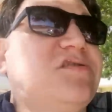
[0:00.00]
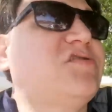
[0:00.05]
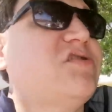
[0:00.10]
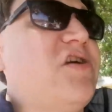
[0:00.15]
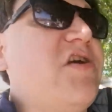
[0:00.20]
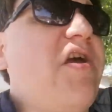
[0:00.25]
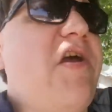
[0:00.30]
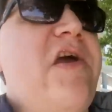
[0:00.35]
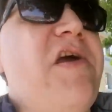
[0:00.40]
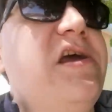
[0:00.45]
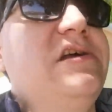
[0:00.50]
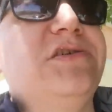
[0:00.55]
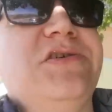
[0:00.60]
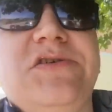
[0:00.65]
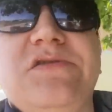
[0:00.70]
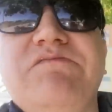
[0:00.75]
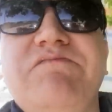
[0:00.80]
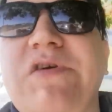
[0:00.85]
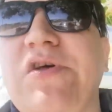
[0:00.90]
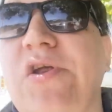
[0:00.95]
così, io
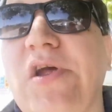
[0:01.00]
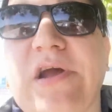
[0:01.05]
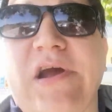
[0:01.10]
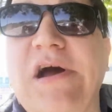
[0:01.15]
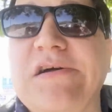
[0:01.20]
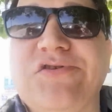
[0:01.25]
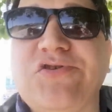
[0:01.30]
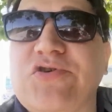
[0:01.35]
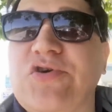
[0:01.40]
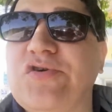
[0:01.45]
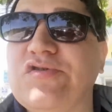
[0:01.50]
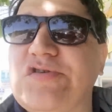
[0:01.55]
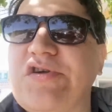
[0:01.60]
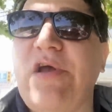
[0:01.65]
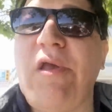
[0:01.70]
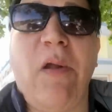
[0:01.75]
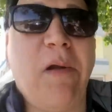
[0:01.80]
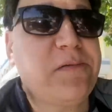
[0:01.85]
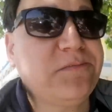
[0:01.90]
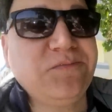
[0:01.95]
non vedo il calcio
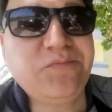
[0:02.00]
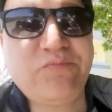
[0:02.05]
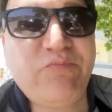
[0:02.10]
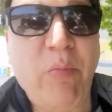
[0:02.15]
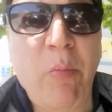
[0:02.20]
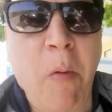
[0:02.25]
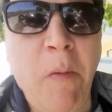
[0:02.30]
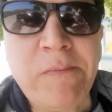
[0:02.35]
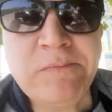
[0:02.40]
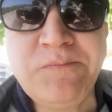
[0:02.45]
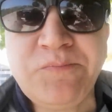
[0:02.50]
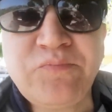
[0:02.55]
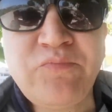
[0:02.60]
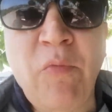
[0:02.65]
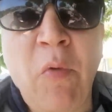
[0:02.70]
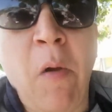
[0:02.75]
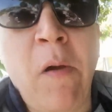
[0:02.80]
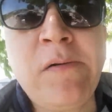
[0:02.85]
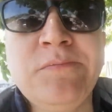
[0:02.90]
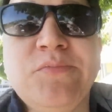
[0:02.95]
così.
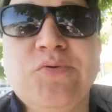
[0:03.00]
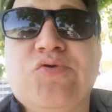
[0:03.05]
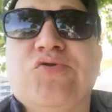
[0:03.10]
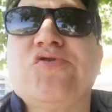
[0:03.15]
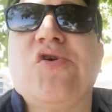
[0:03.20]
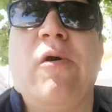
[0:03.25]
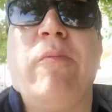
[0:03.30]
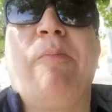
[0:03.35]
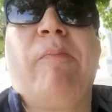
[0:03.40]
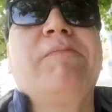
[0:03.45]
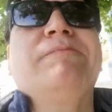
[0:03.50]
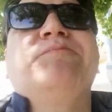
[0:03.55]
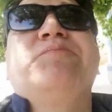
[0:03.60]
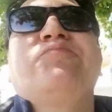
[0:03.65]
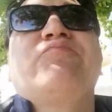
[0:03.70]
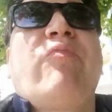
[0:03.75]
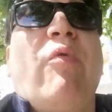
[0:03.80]
Purtroppo,